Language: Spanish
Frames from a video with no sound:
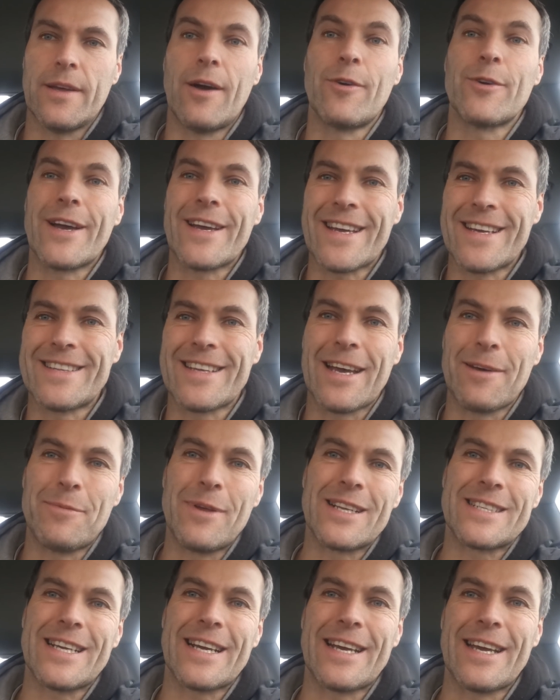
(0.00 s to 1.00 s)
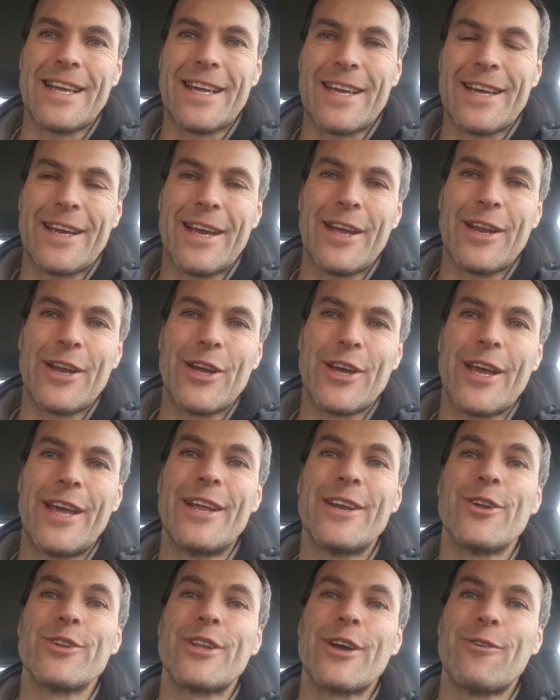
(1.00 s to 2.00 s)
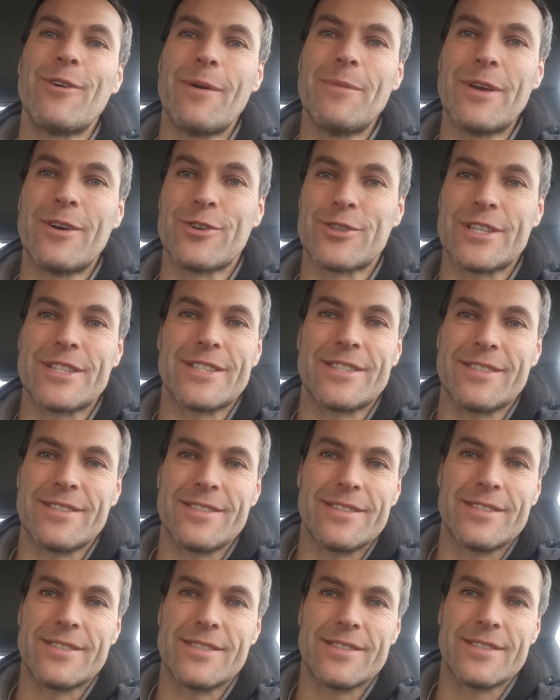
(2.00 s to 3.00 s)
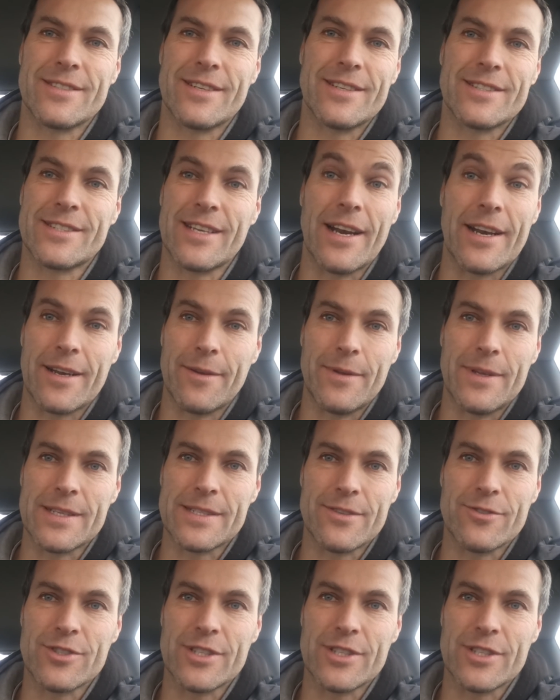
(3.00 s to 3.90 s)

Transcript: aunque hay gente que piensa que, no tengo amigos, es, es, es, al revés.